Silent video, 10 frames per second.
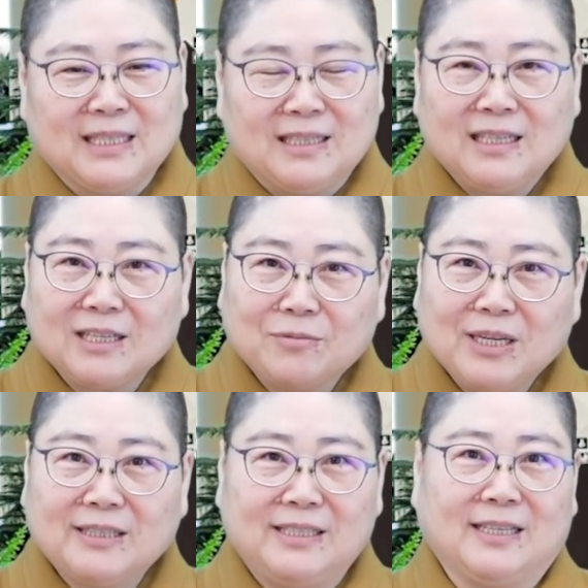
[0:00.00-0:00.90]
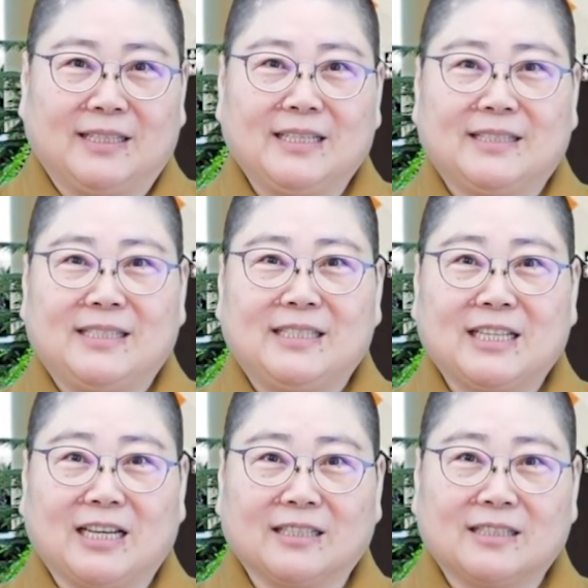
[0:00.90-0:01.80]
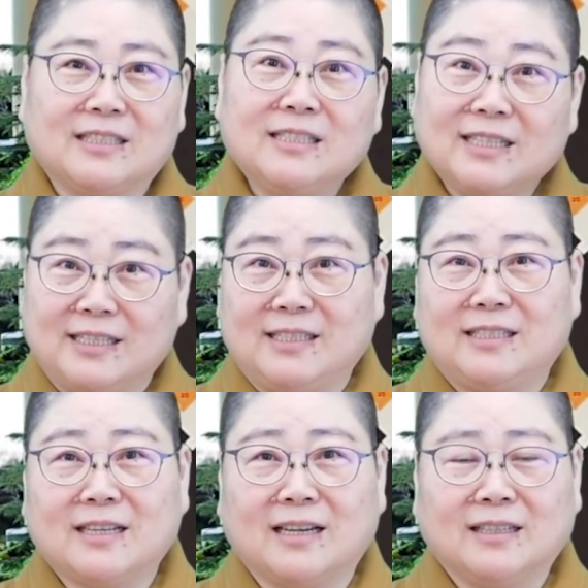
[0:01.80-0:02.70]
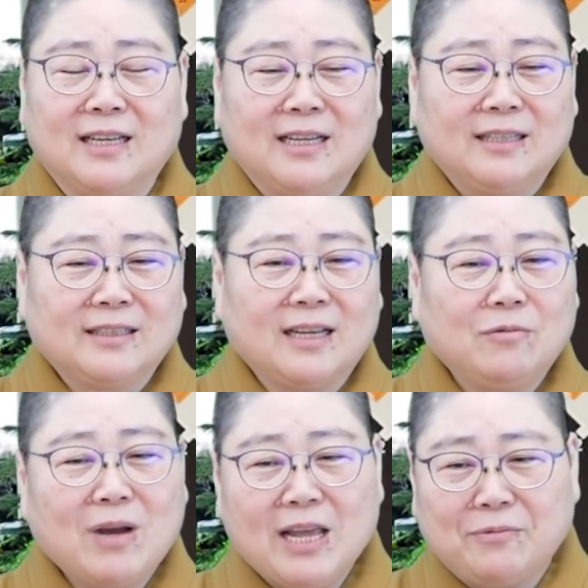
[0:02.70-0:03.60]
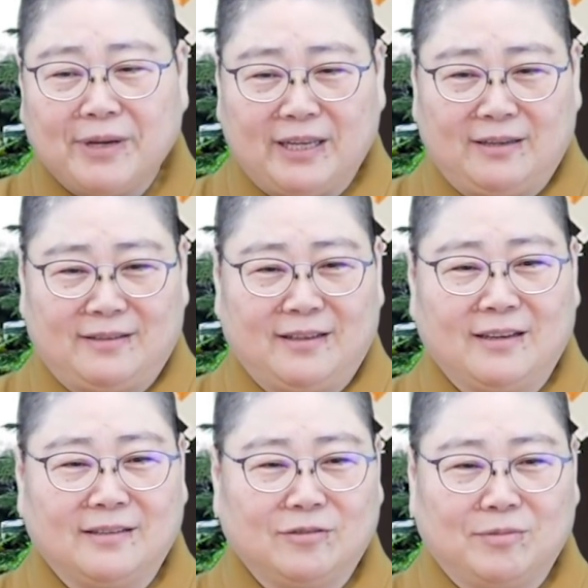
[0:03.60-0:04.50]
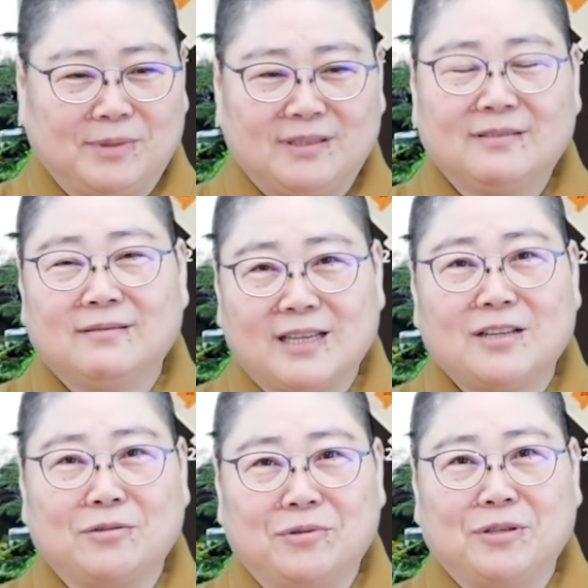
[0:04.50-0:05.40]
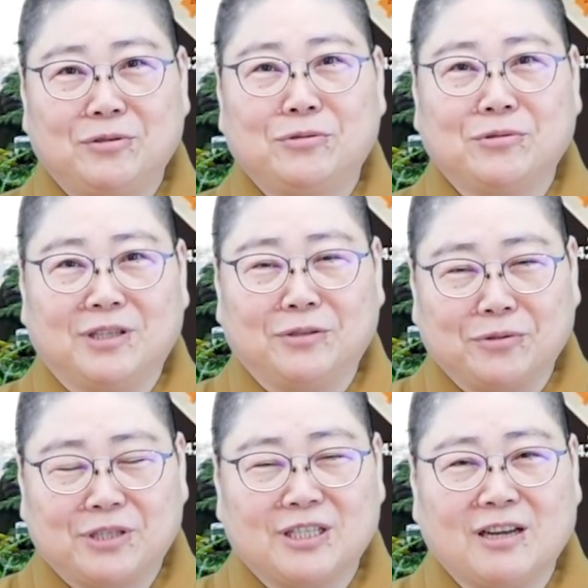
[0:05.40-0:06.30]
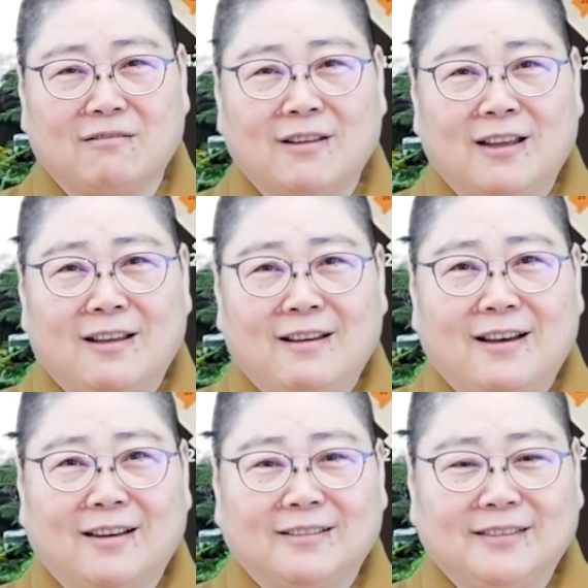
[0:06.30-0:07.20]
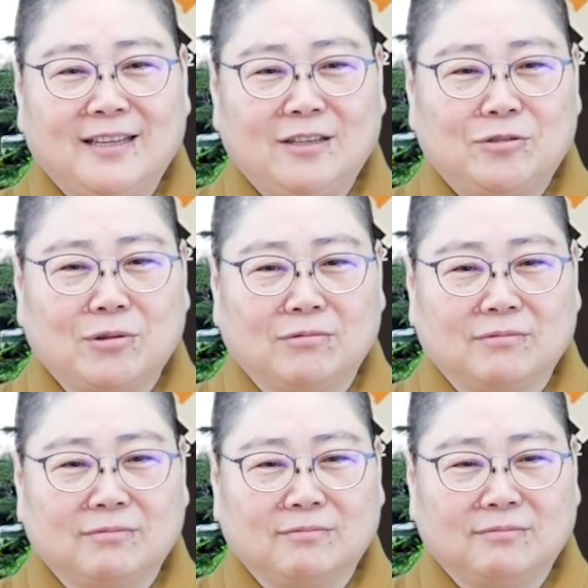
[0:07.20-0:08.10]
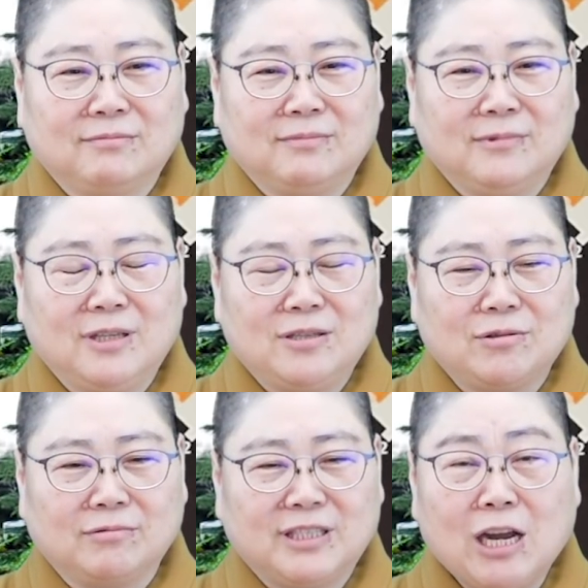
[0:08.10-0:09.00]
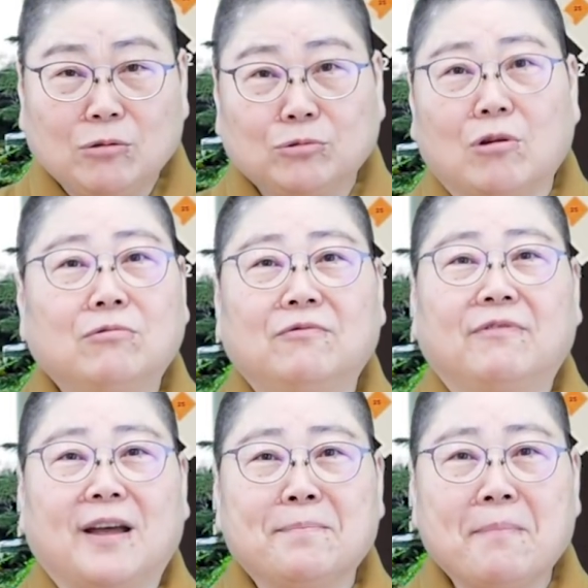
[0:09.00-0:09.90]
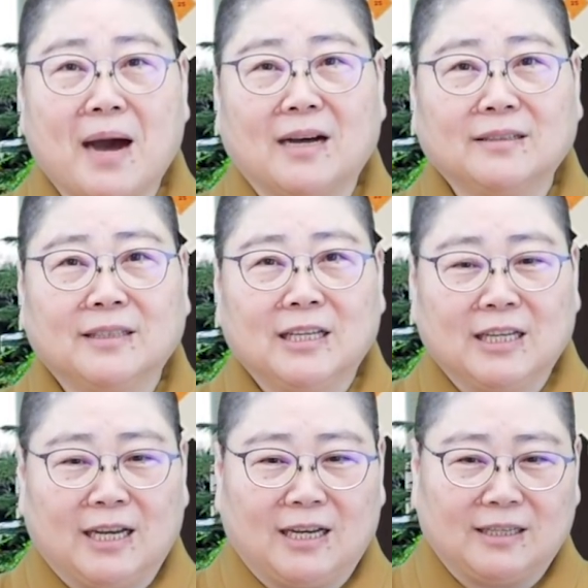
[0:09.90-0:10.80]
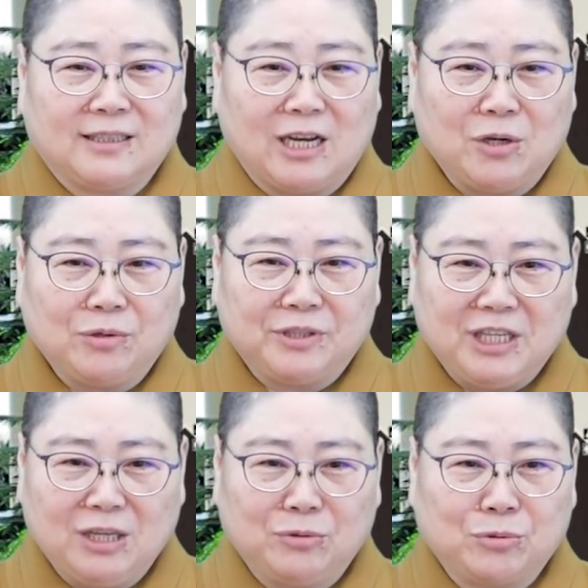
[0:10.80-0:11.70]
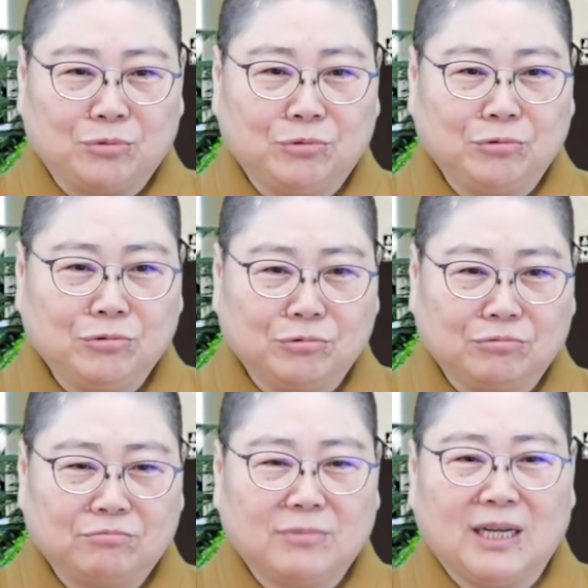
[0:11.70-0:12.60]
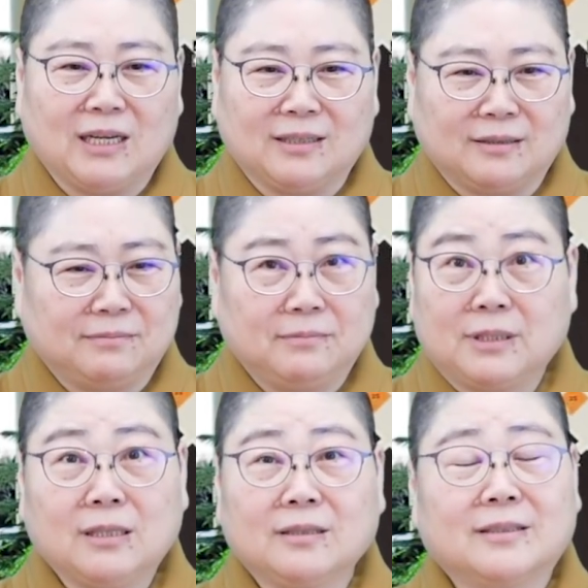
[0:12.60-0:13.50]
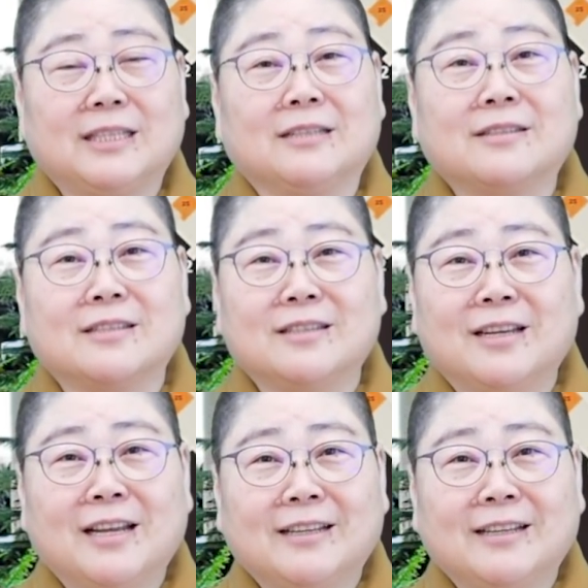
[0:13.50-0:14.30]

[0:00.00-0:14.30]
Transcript: 拉瓜迪亚那个机场，室内机场。它外围啊，我们在纽约居住的人都知道，啊，那种那种交通繁忙啊，然后建筑物啊，它简直，